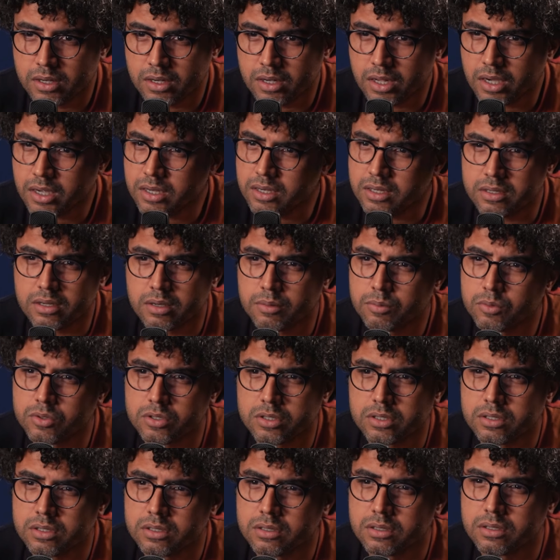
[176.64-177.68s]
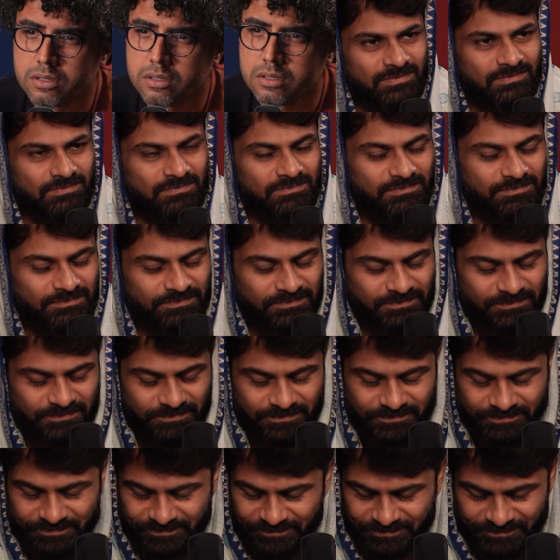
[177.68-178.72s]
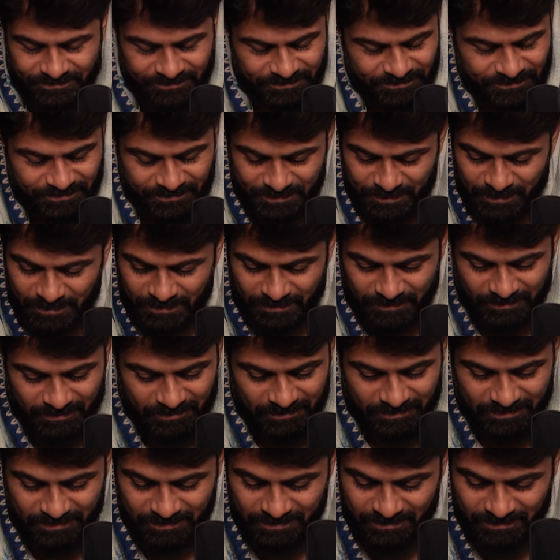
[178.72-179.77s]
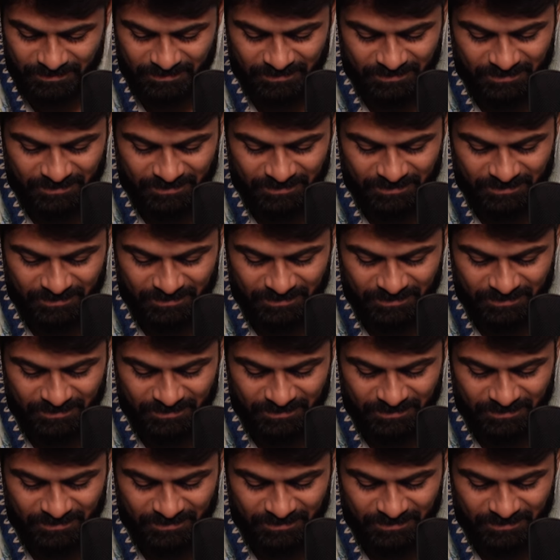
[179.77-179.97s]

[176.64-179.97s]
लग नहीं रहा मुझे टेंशन होने लगी है मुझे